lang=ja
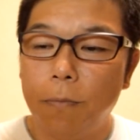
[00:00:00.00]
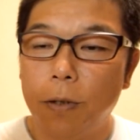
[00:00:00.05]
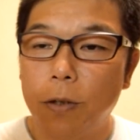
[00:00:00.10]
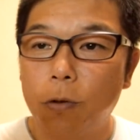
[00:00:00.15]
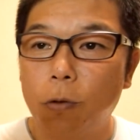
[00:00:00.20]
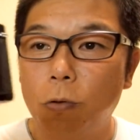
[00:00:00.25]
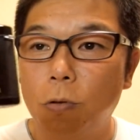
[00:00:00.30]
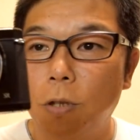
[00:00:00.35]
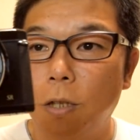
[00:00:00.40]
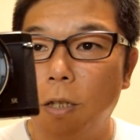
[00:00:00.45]
まあ
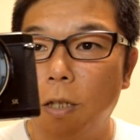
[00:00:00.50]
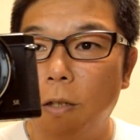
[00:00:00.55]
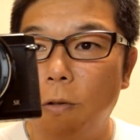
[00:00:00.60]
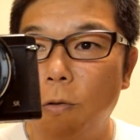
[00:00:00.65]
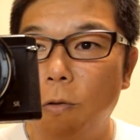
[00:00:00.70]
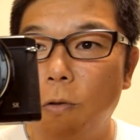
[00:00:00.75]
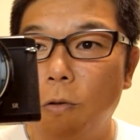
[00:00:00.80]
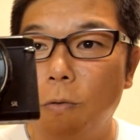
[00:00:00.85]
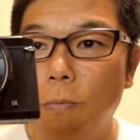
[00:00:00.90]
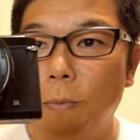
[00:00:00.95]
そんな
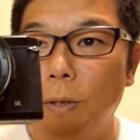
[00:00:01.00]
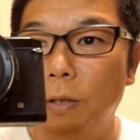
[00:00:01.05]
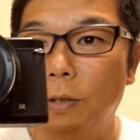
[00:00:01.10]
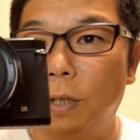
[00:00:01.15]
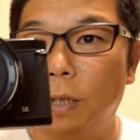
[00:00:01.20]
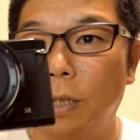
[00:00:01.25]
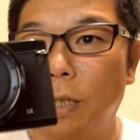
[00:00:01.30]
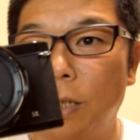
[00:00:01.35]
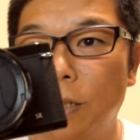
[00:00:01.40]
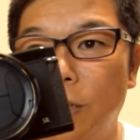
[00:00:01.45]
のを、まあ、
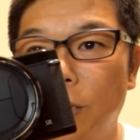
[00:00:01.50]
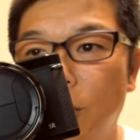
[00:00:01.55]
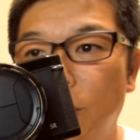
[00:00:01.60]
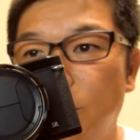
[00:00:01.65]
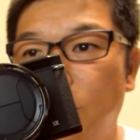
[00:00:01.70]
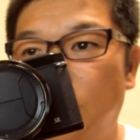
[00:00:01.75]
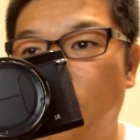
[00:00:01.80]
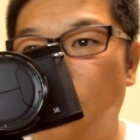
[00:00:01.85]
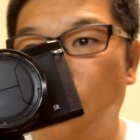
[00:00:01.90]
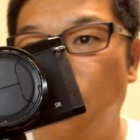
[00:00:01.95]
つけたりしてね、
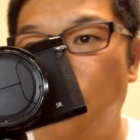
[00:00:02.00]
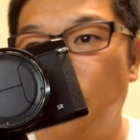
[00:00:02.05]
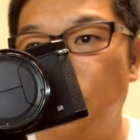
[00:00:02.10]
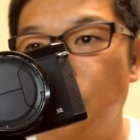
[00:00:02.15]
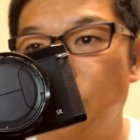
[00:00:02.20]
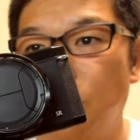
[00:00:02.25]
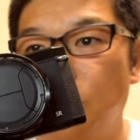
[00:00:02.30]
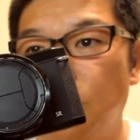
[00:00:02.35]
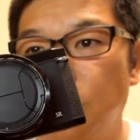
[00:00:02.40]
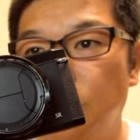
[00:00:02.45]
最近は
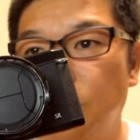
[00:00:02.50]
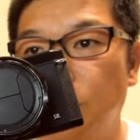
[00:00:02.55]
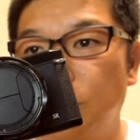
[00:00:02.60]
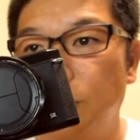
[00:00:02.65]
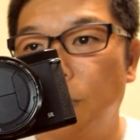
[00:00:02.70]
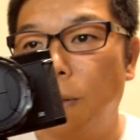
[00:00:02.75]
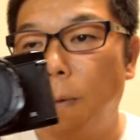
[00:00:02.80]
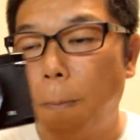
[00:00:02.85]
遊んでます。